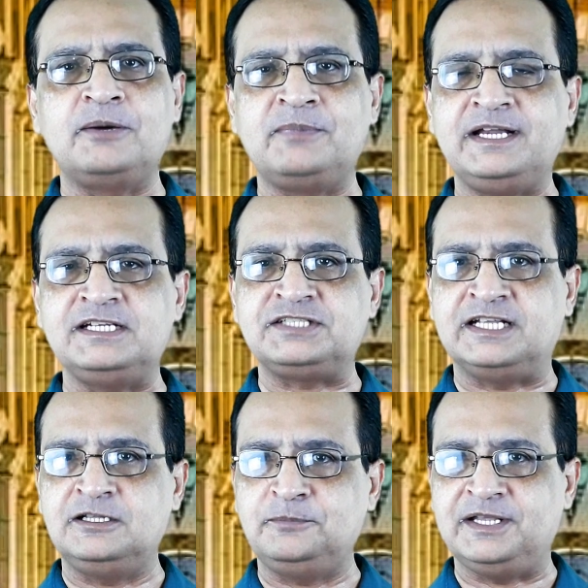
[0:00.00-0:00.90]
हमारे
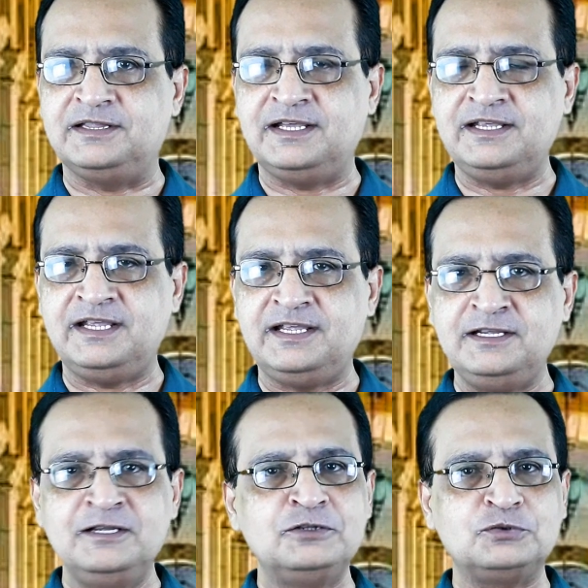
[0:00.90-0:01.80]
चैनल पर नए
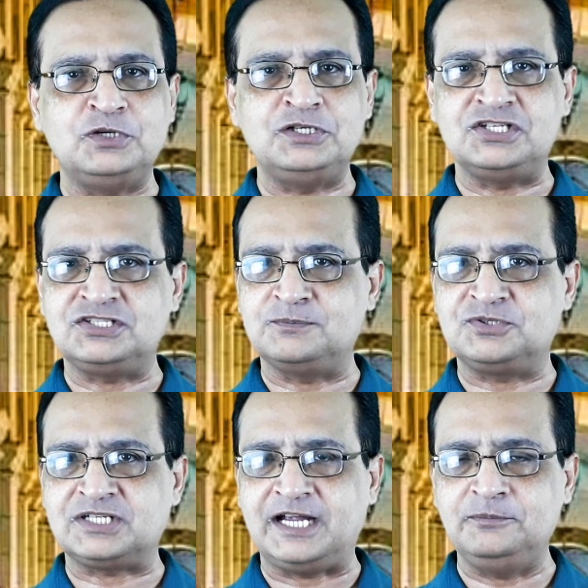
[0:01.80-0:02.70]
हैं तो इसे
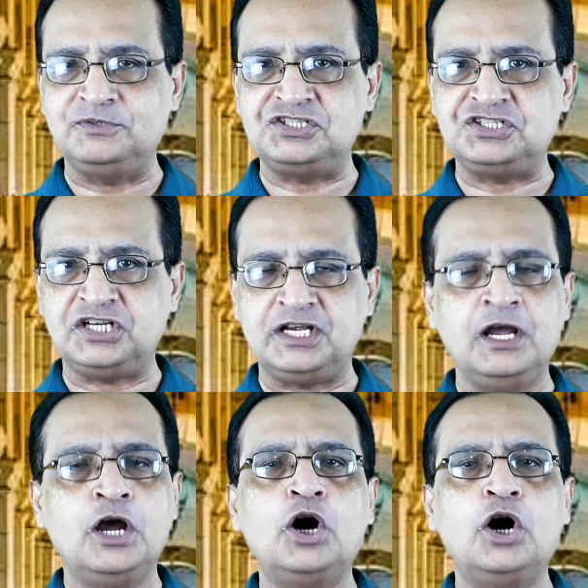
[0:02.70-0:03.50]
सब्सक्राइब कीजिए